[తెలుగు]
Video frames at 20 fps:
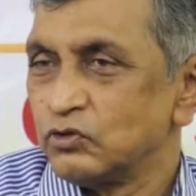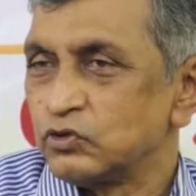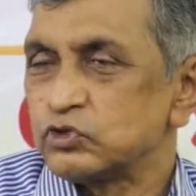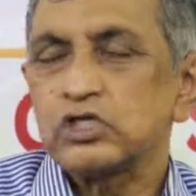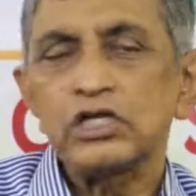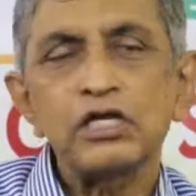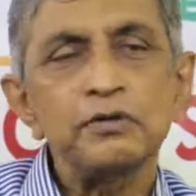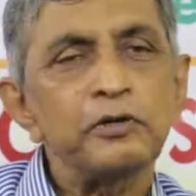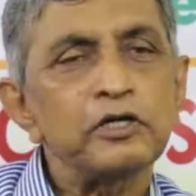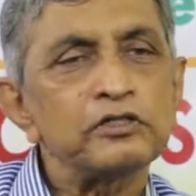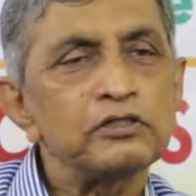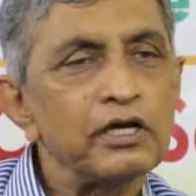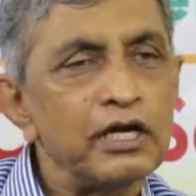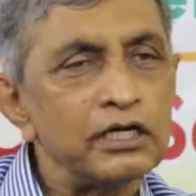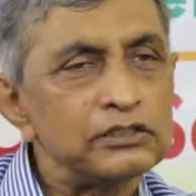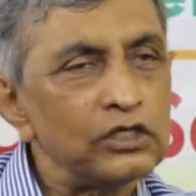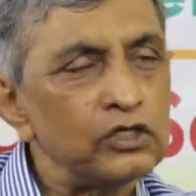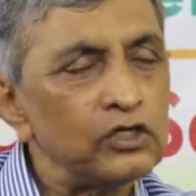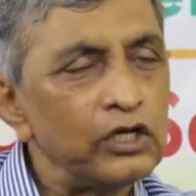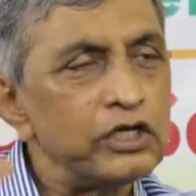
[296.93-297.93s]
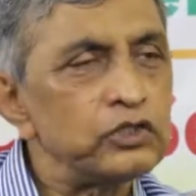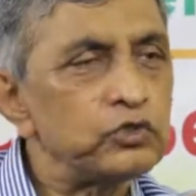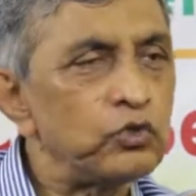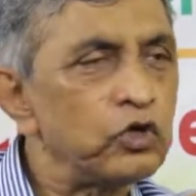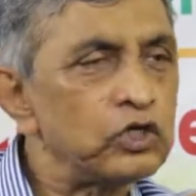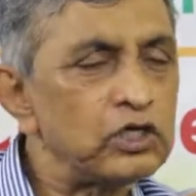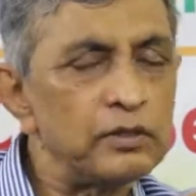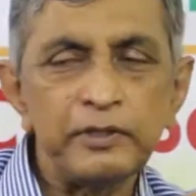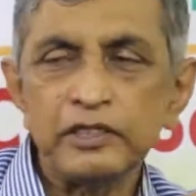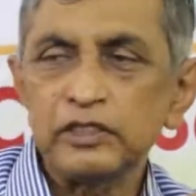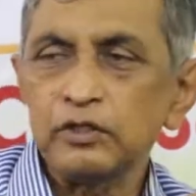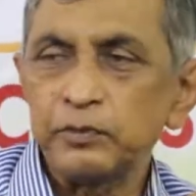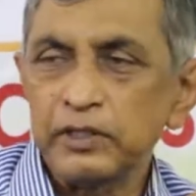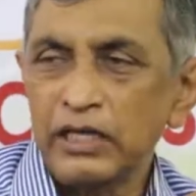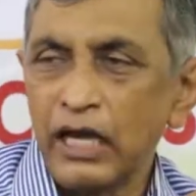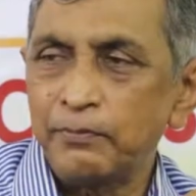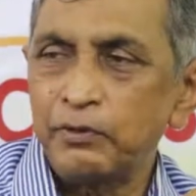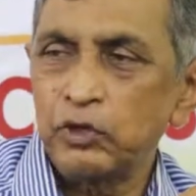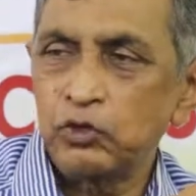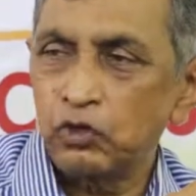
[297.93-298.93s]
హుజూరాబాద్లో గతంలో ఐదు కోట్లు పెడితే
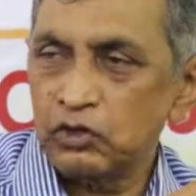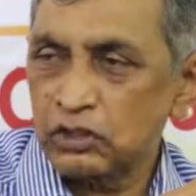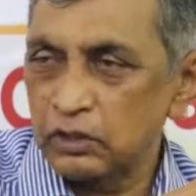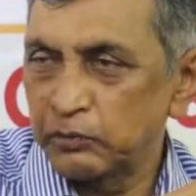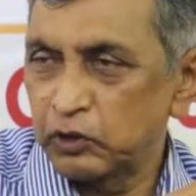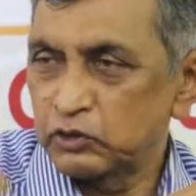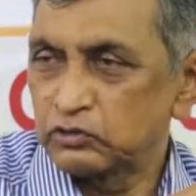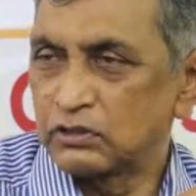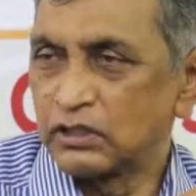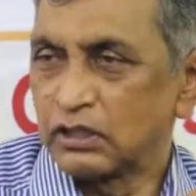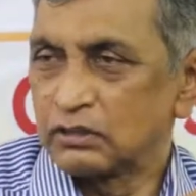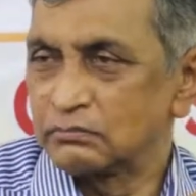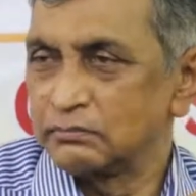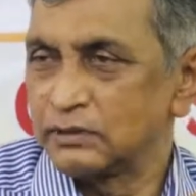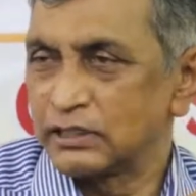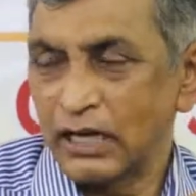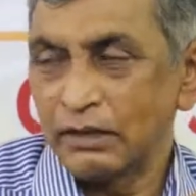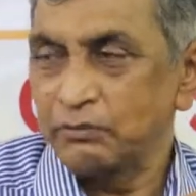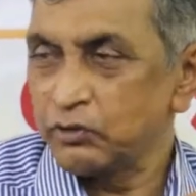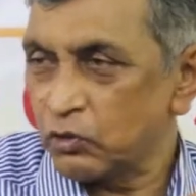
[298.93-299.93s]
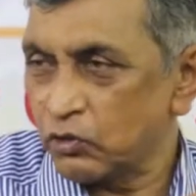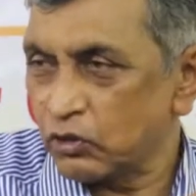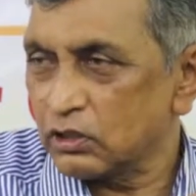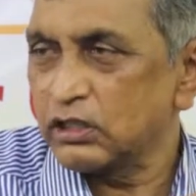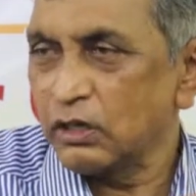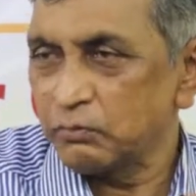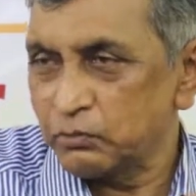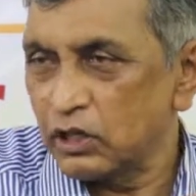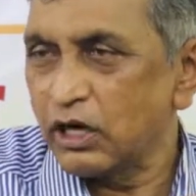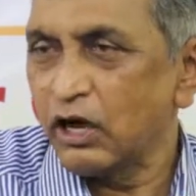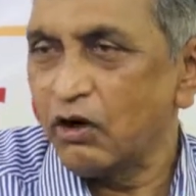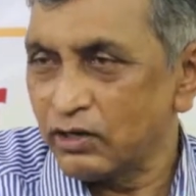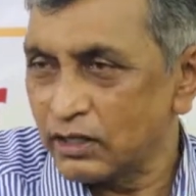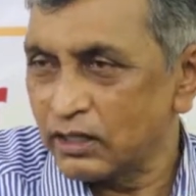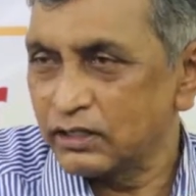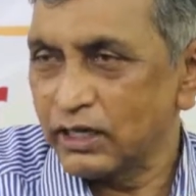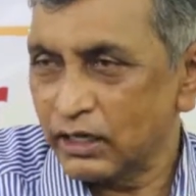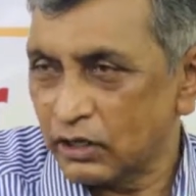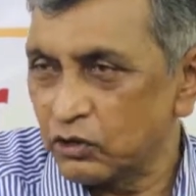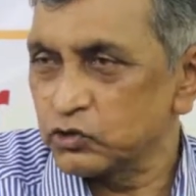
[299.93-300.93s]
ఇప్పుడు యాభై కోట్లు పెడుతున్నారు మరి యాభై కోట్ల డబ్బులు
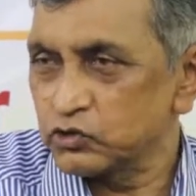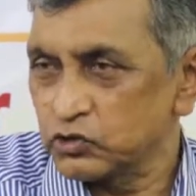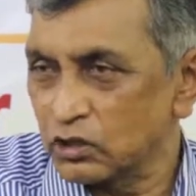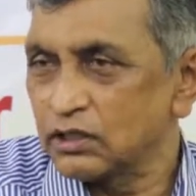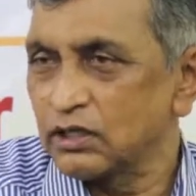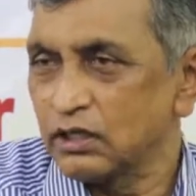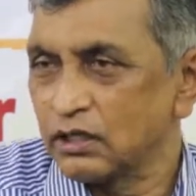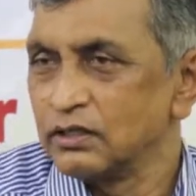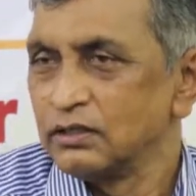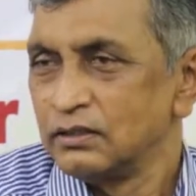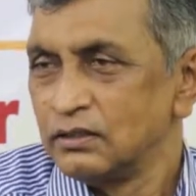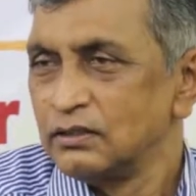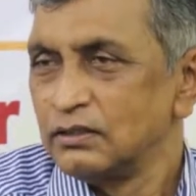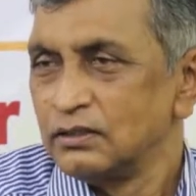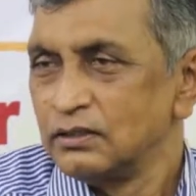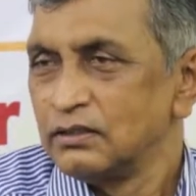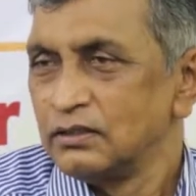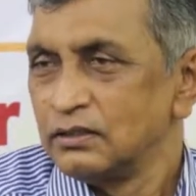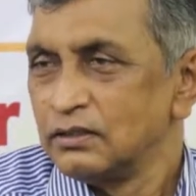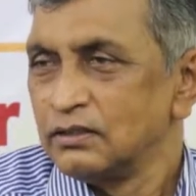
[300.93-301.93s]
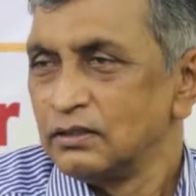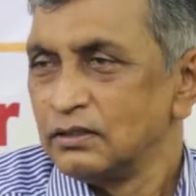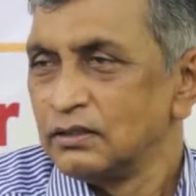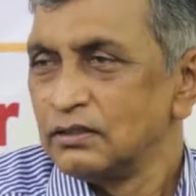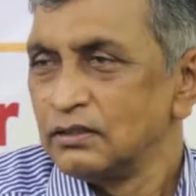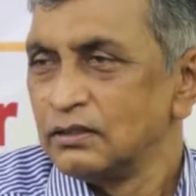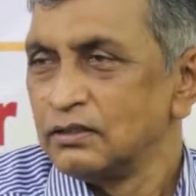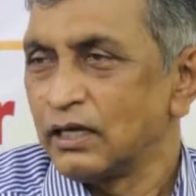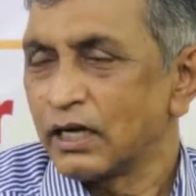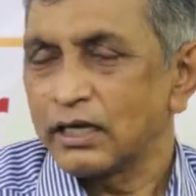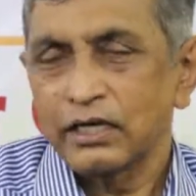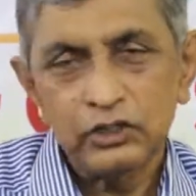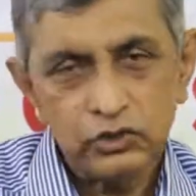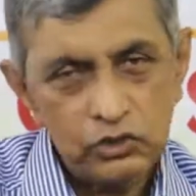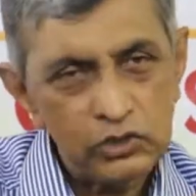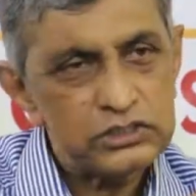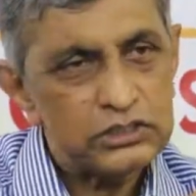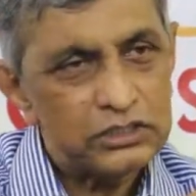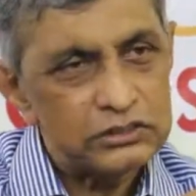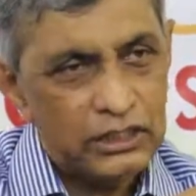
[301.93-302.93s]
కావాలి కదా ఎక్కడో చోట ఎక్కడి
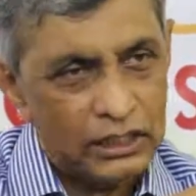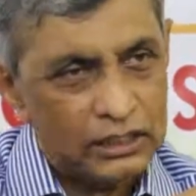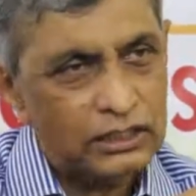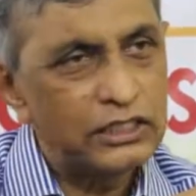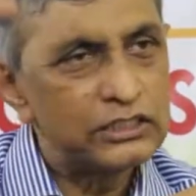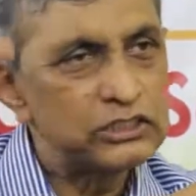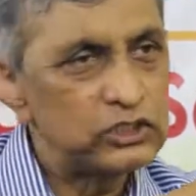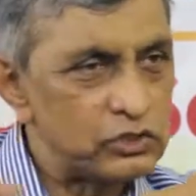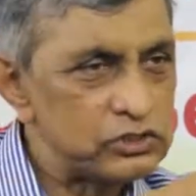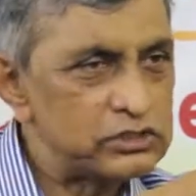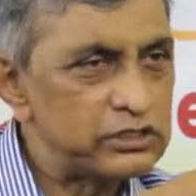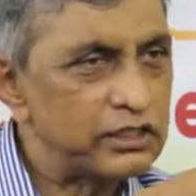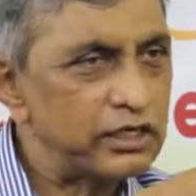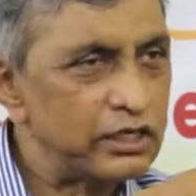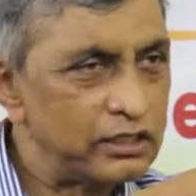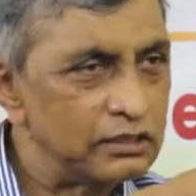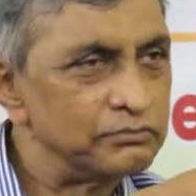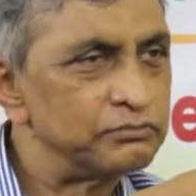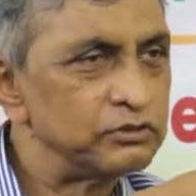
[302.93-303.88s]
నుంచి వస్తాయి చెట్ల నుంచి వస్తాయి